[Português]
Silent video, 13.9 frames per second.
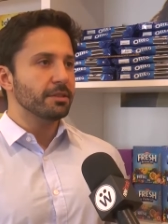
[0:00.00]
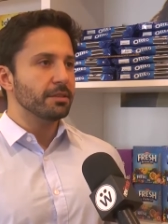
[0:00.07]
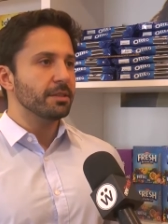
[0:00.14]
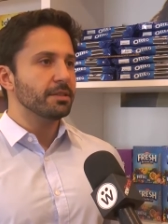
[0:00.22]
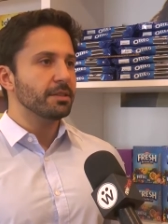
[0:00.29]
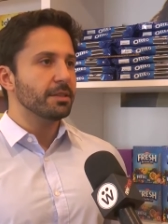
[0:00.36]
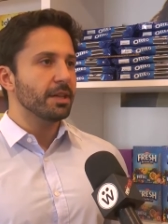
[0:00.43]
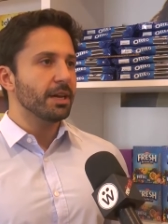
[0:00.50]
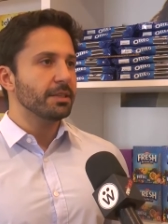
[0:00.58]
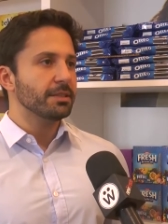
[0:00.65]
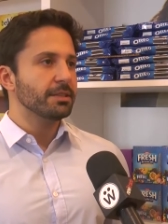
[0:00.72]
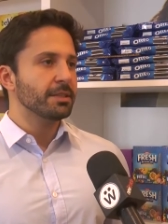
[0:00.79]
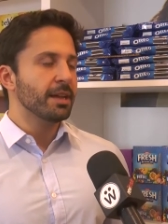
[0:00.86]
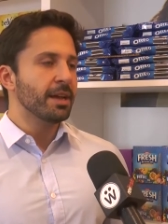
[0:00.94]

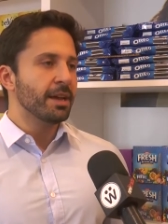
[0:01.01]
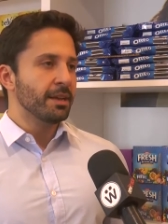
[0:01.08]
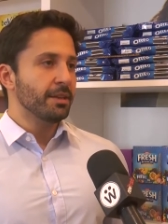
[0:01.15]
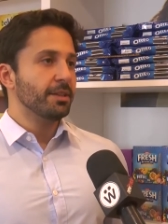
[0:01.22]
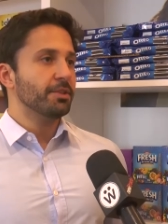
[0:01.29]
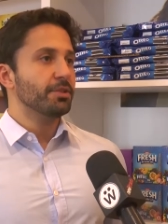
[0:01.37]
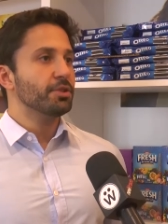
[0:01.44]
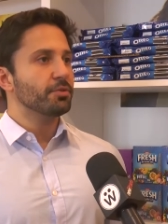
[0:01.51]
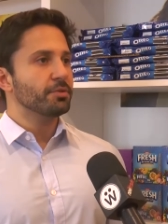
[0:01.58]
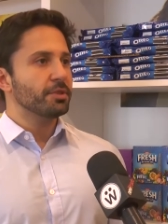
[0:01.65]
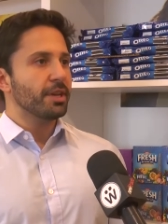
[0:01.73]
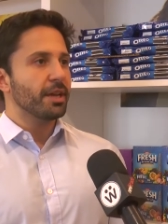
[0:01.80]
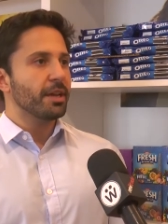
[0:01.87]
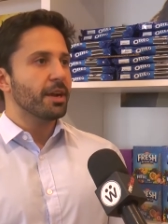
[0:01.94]
necessidades, então a gente
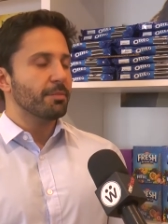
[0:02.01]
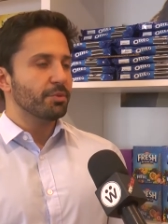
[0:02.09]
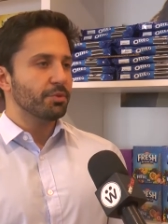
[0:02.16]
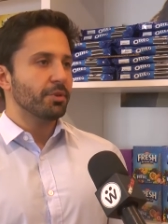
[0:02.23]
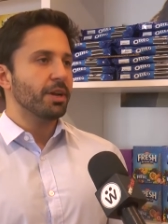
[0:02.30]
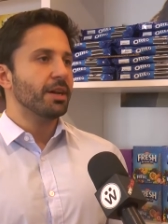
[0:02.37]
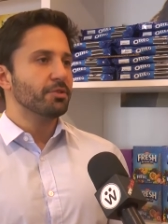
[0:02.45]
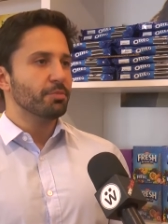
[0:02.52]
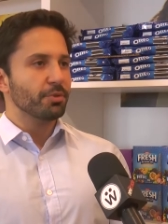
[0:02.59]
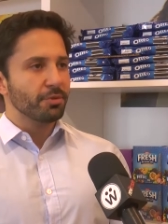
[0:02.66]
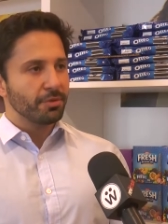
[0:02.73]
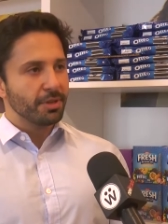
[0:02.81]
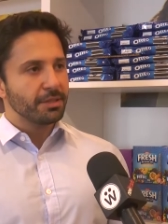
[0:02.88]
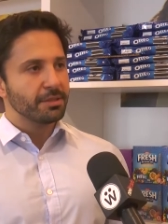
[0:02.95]
consegue capturar as
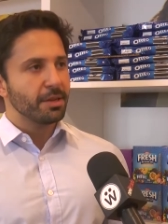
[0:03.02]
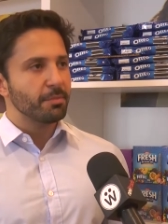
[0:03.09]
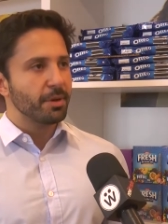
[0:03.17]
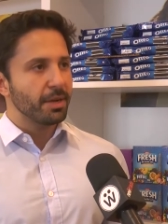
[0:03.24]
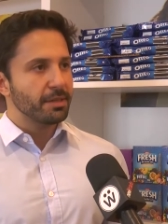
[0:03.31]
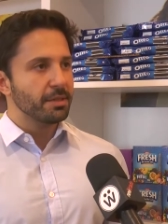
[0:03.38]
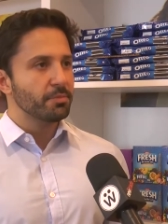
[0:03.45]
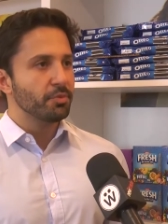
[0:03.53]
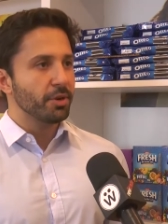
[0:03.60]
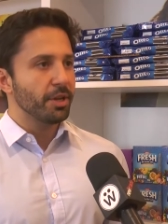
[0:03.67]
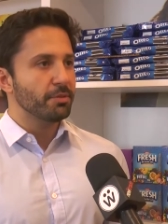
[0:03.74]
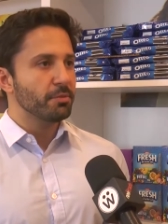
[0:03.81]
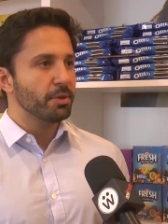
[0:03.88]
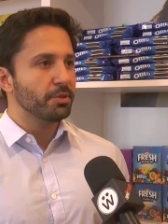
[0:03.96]
oportunidades que aparecem por aí
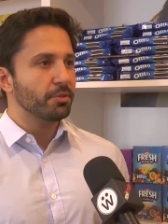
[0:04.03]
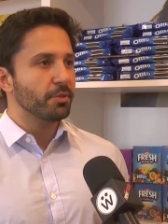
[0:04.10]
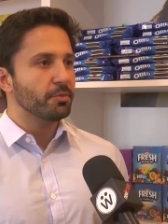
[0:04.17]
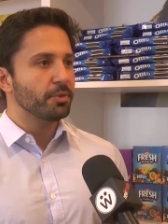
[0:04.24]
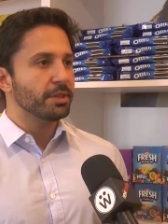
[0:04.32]
num momento como